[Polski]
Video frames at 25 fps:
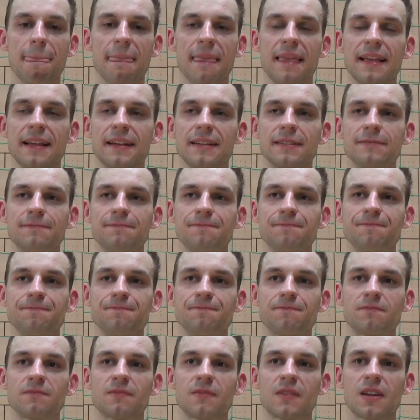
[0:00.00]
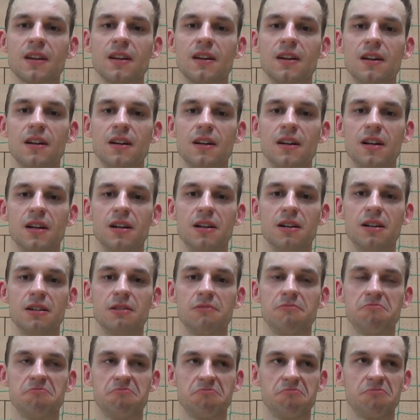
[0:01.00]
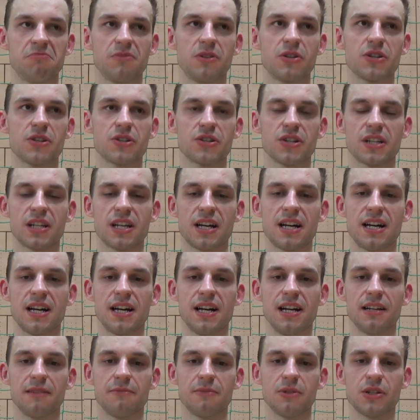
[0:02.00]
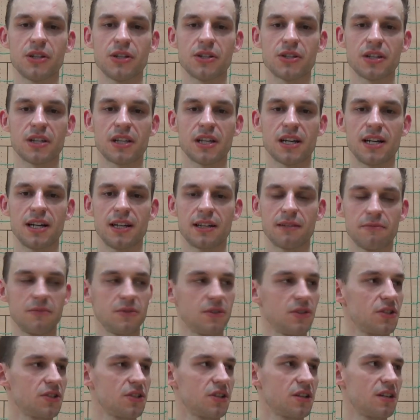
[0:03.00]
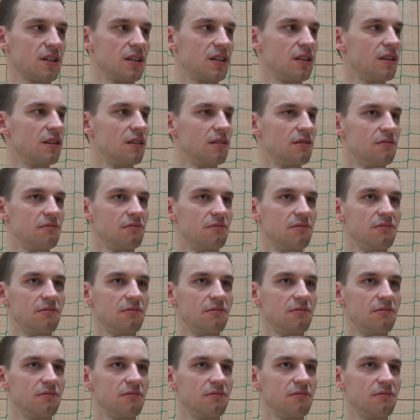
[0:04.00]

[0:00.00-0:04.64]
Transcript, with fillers: chciałbyś grać z Legią? Bo najprawdopodobniej myślę, Legia tak, zakończy na Myślę, że tak. Myślę, że